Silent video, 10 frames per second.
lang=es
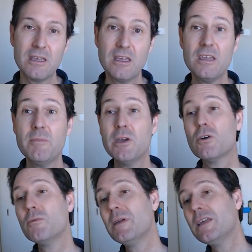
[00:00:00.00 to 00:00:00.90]
y me
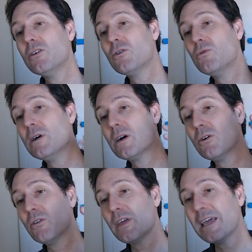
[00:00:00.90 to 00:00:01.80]
olvido
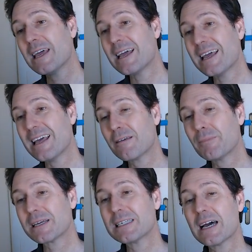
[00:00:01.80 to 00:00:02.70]
luego de
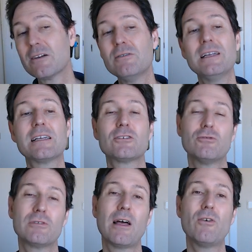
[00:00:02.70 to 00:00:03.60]
expresarlo en el
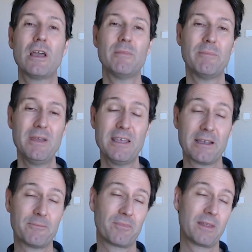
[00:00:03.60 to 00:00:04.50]
resultado que me
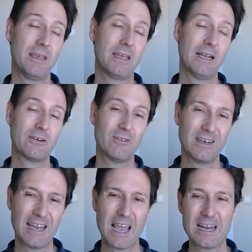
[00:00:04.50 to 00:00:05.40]
piden. Y claro,
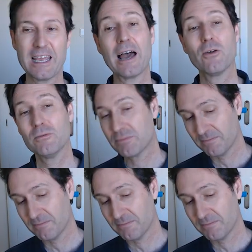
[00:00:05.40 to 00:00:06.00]
la he liado.